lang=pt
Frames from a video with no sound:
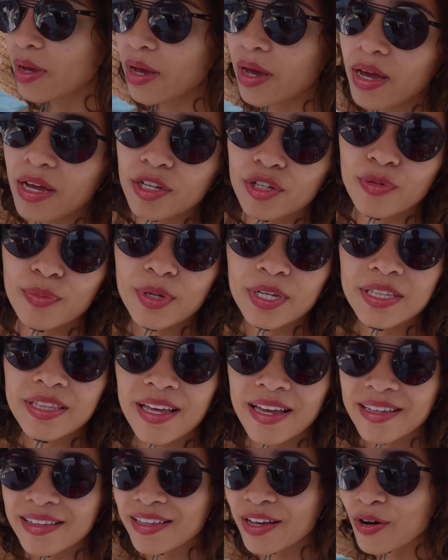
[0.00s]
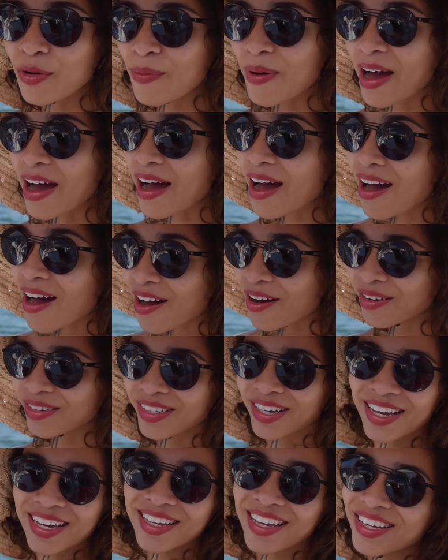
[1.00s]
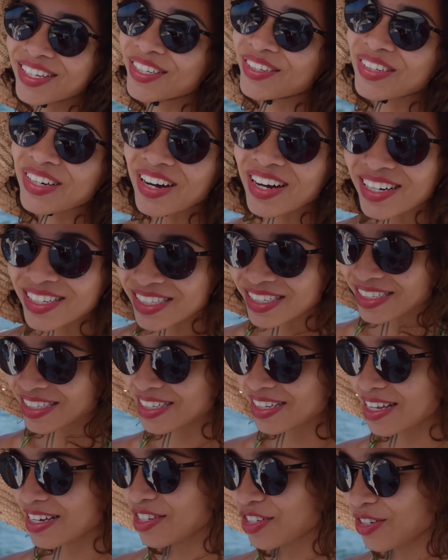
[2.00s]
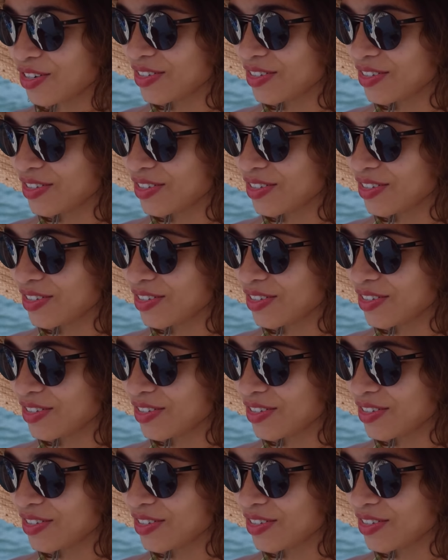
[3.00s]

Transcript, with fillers: Ai, não me entendam mal, não é que eu não gosto de leite